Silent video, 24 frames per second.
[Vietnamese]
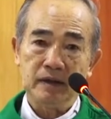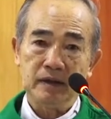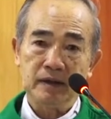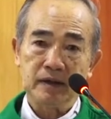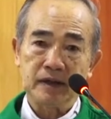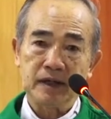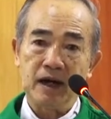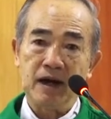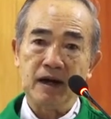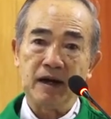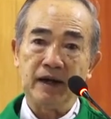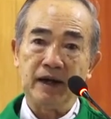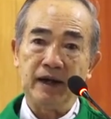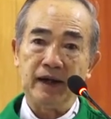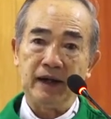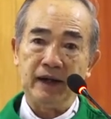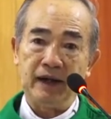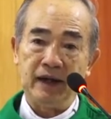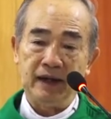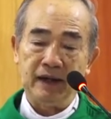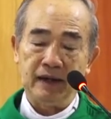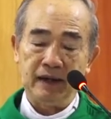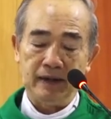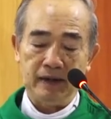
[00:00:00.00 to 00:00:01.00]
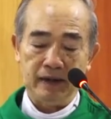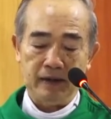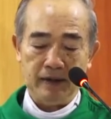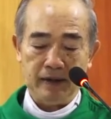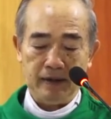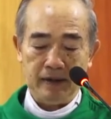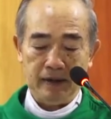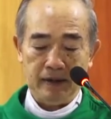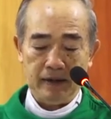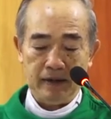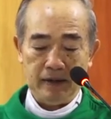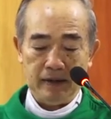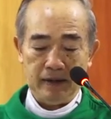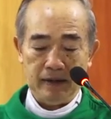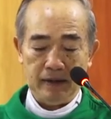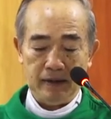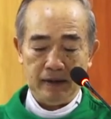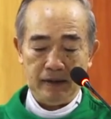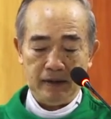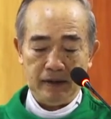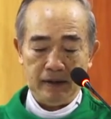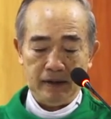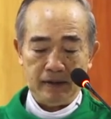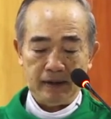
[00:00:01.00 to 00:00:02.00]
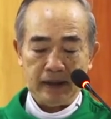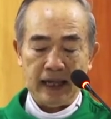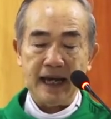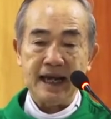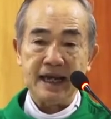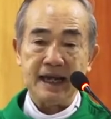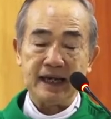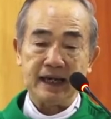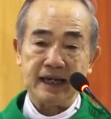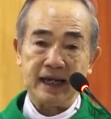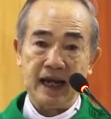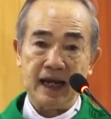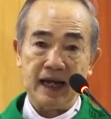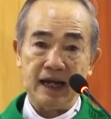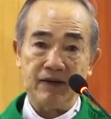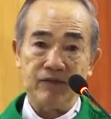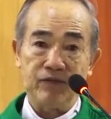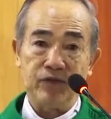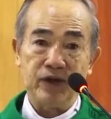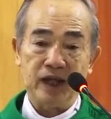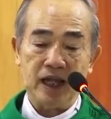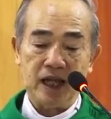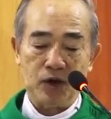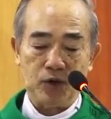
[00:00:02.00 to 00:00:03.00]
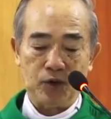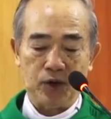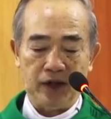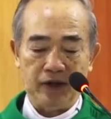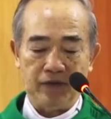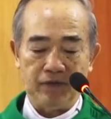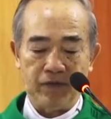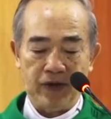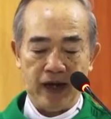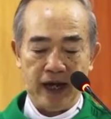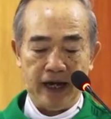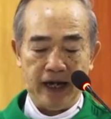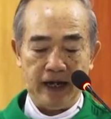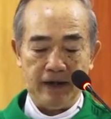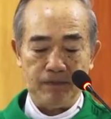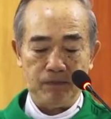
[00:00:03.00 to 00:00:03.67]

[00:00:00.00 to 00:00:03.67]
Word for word: trở nên thân cận với nhau như vậy.